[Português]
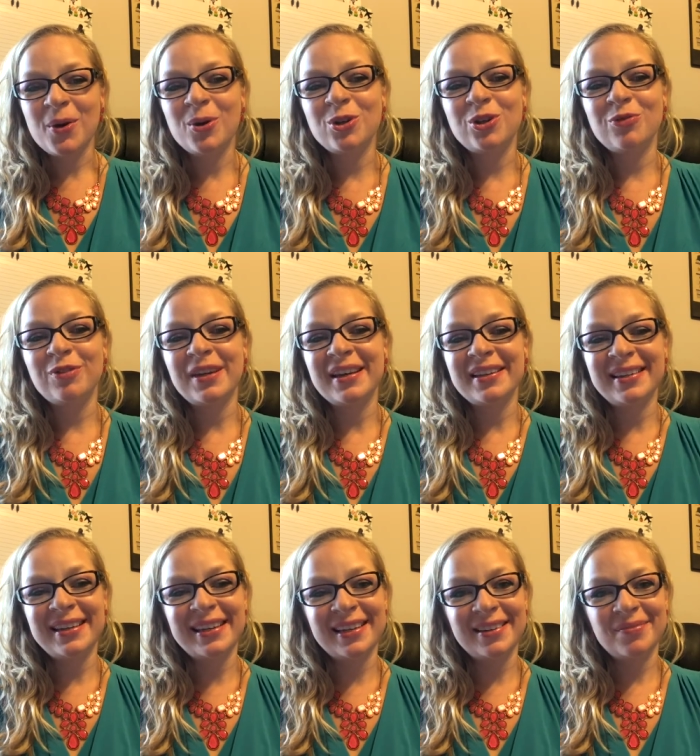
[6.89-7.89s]
Hoje eu vim
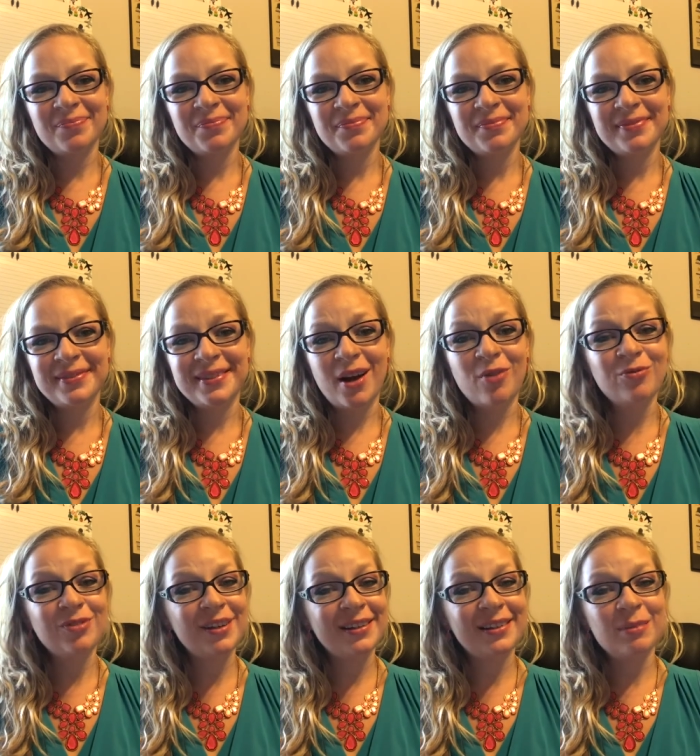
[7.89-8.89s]
aqui, não
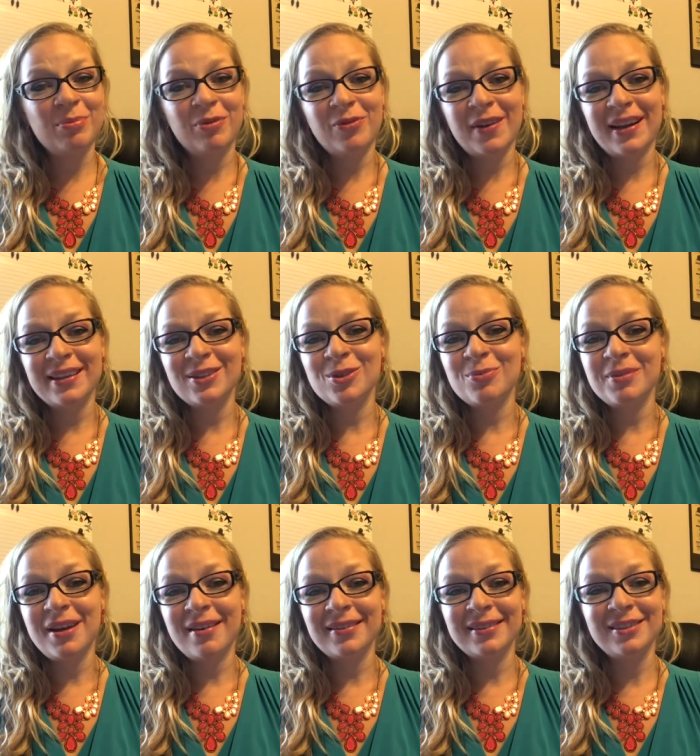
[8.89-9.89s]
vim aqui para falar
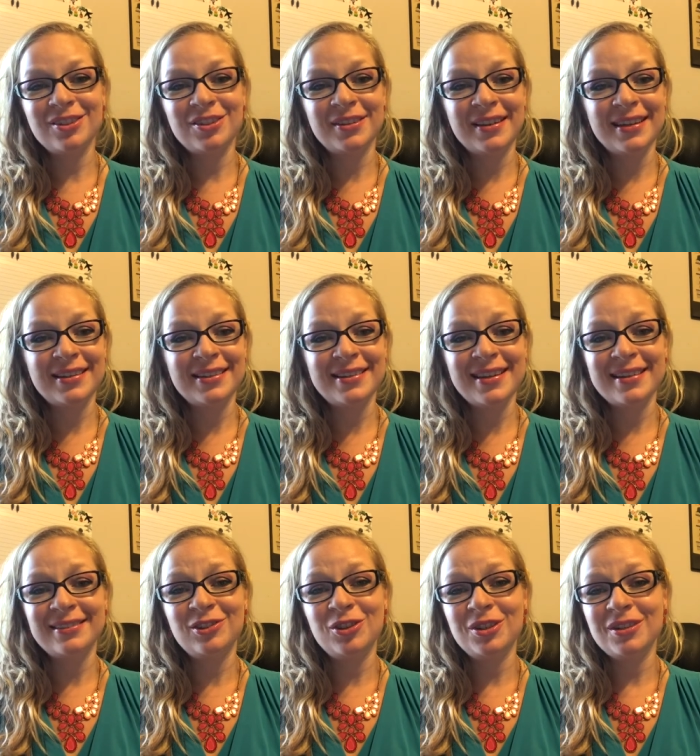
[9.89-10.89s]
sobre aula de inglês,
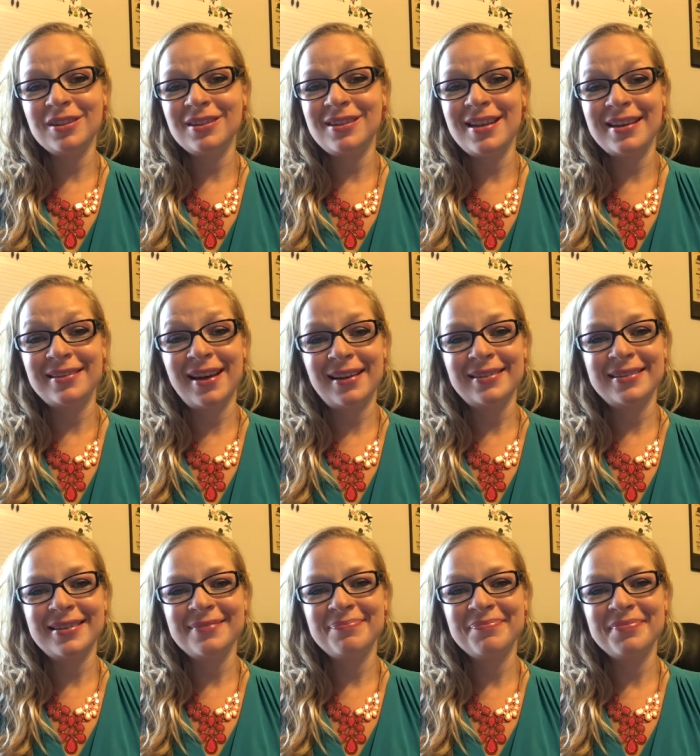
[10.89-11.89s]
nem dicas, nem
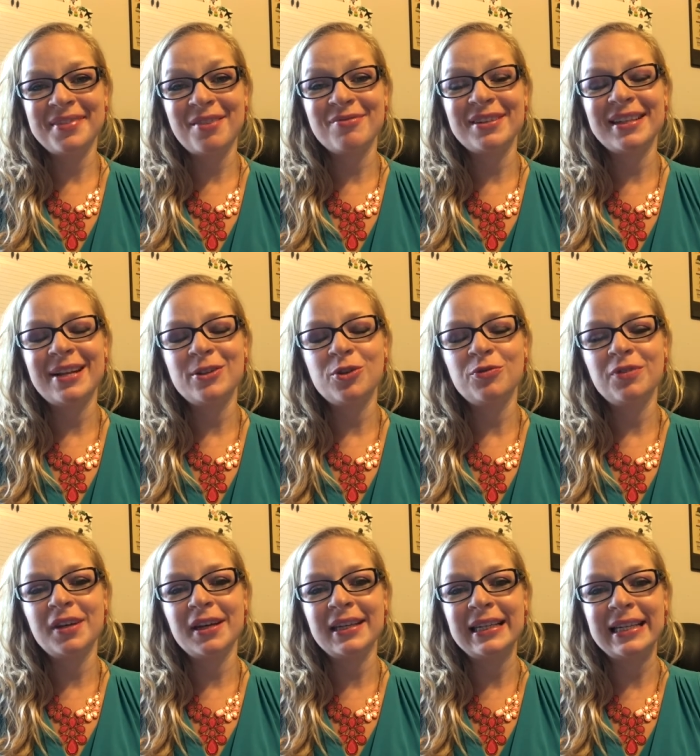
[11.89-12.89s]
nada. Na verdade eu
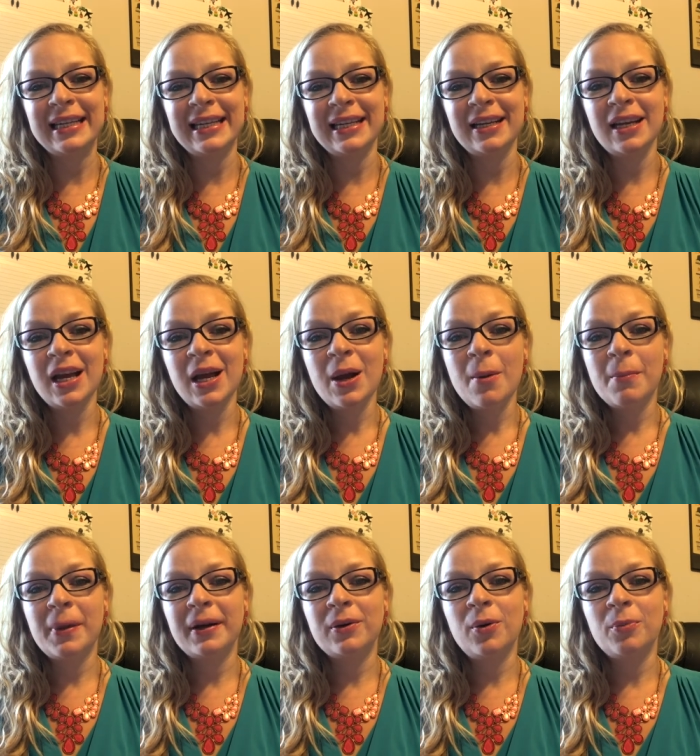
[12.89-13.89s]
vim aqui
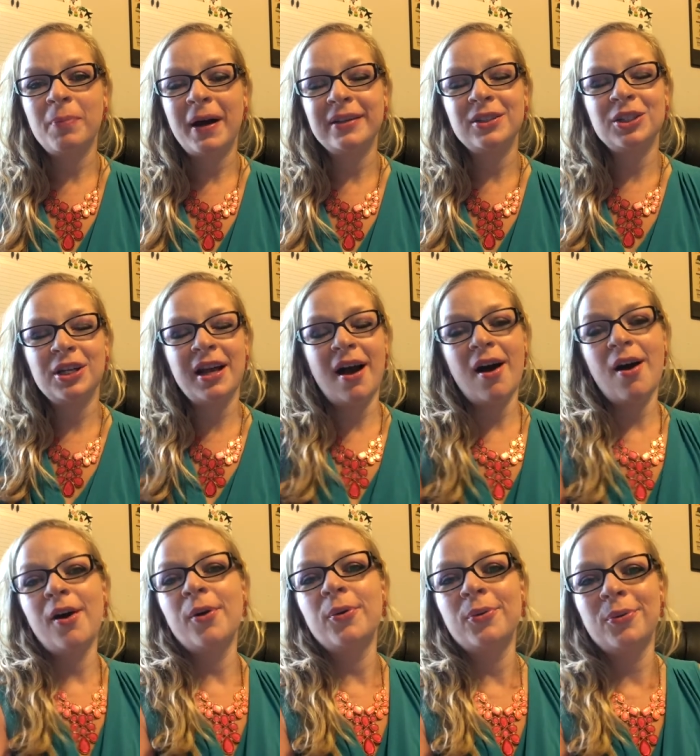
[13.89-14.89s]
para compartilhar
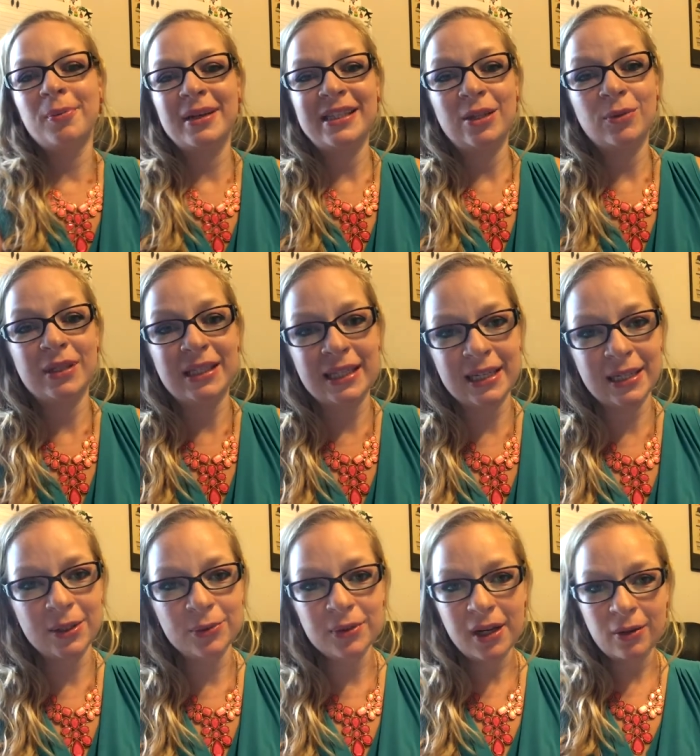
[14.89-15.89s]
uma
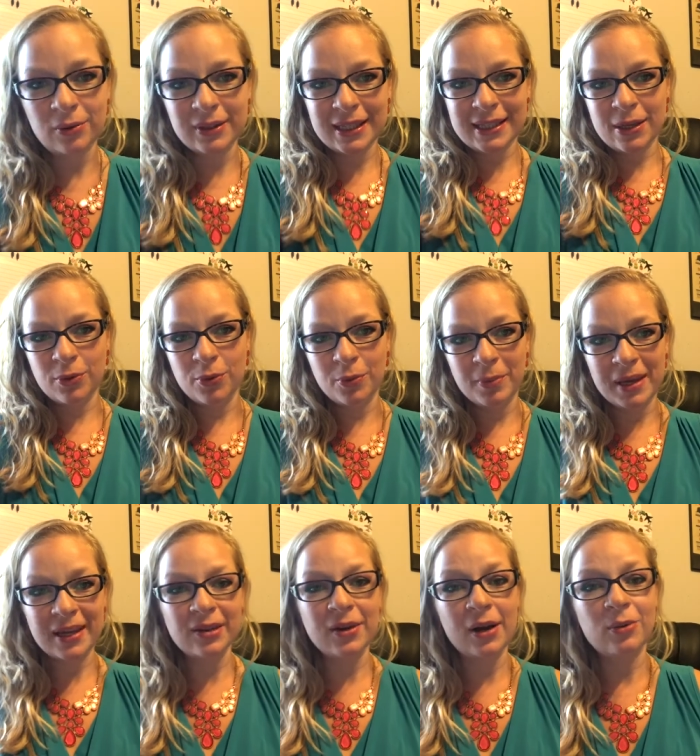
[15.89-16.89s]
situação que aconteceu
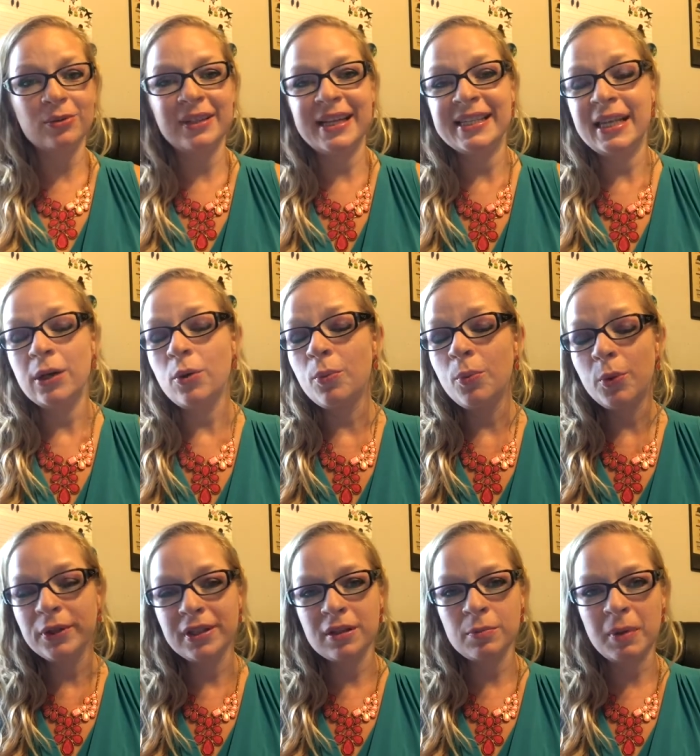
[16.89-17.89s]
comigo e acontece com
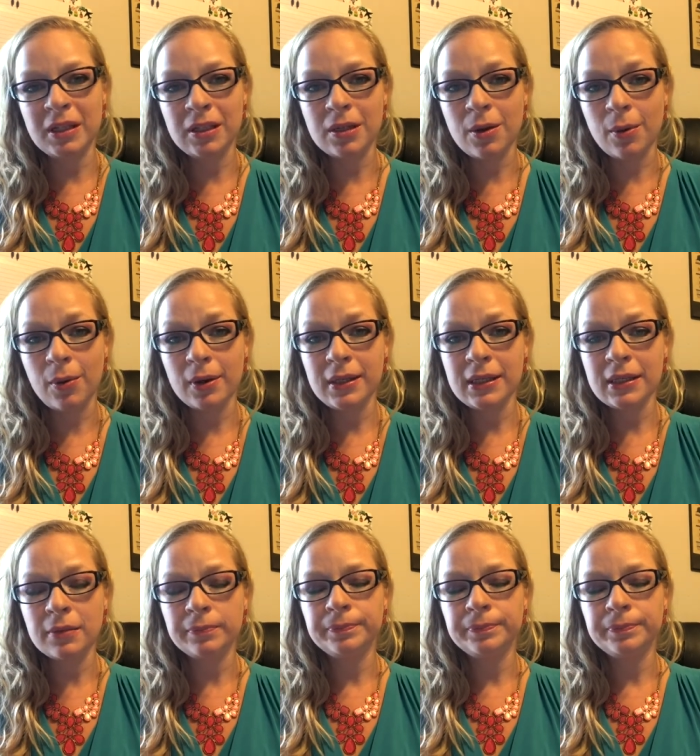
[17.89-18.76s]
muitas pessoas.